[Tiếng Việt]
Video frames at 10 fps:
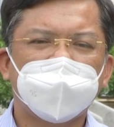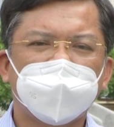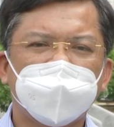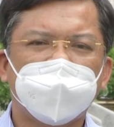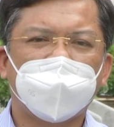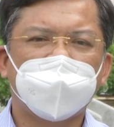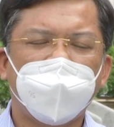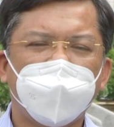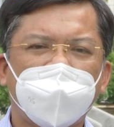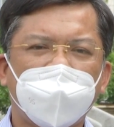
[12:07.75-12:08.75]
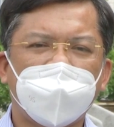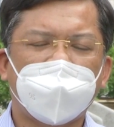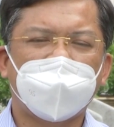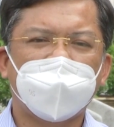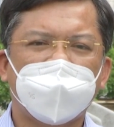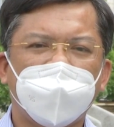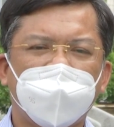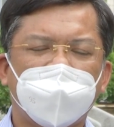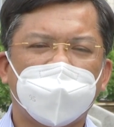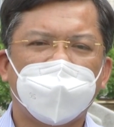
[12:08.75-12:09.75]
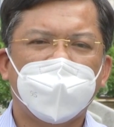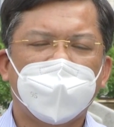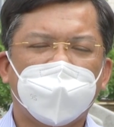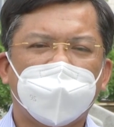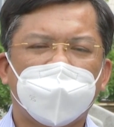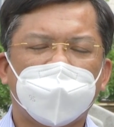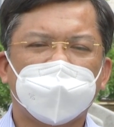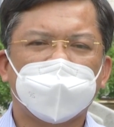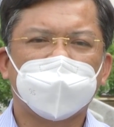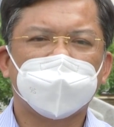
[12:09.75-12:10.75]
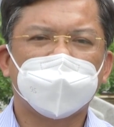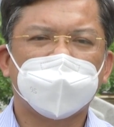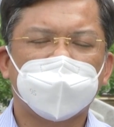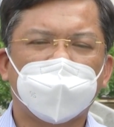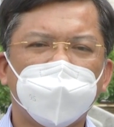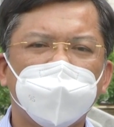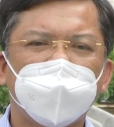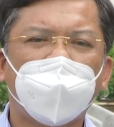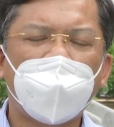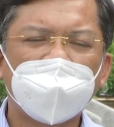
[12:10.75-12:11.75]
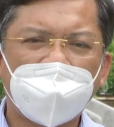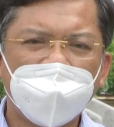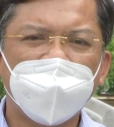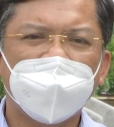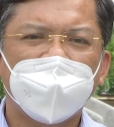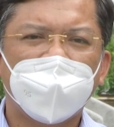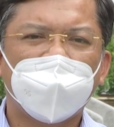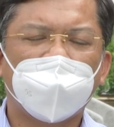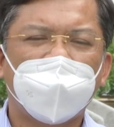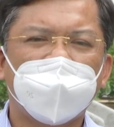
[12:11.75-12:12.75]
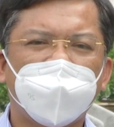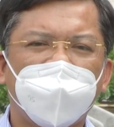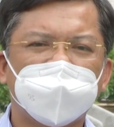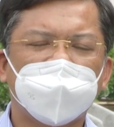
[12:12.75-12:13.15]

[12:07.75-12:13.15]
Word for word: Thứ hai, đối với các cái nhà quản trị mạng xã hội đó thì phải theo dõi,